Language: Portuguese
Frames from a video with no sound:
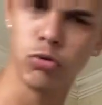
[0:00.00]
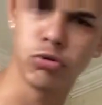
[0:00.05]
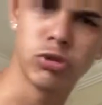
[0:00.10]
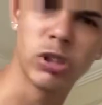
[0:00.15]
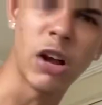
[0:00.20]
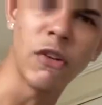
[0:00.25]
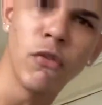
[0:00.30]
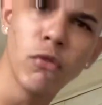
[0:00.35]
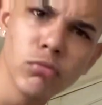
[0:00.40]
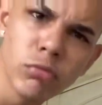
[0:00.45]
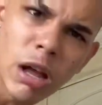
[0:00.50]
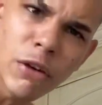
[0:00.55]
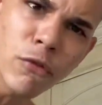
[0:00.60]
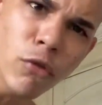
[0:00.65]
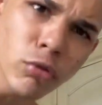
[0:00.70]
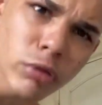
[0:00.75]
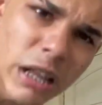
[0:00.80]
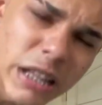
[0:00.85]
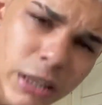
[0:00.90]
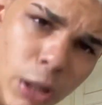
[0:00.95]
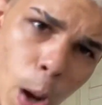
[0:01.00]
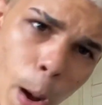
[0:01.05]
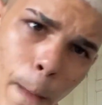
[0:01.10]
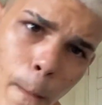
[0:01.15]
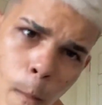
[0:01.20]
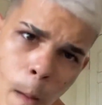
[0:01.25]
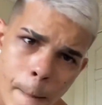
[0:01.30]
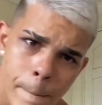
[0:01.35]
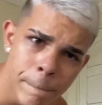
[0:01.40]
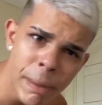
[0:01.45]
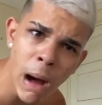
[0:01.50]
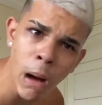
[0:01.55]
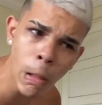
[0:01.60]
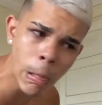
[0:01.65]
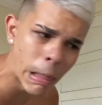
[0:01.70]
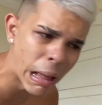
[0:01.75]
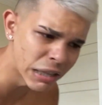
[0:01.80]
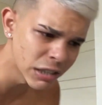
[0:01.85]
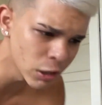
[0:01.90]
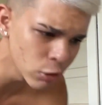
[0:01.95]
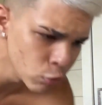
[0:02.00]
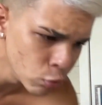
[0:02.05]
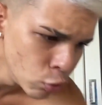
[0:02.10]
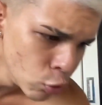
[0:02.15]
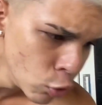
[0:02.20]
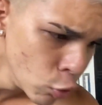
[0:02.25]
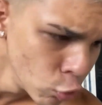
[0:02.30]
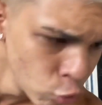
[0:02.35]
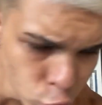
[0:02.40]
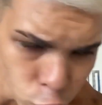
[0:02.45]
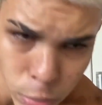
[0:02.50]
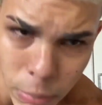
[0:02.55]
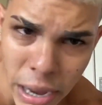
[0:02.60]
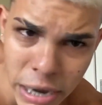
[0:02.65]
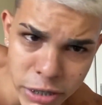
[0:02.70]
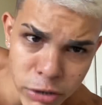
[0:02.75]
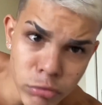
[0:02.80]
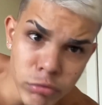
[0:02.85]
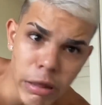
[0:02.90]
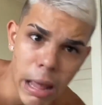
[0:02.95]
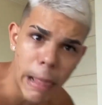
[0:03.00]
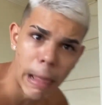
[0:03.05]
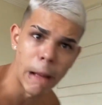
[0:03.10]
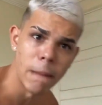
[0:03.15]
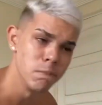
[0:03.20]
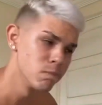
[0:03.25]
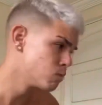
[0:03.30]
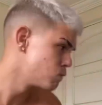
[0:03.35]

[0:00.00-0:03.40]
Dá, dá vontade, de uma, uma paulada no, no marido dela.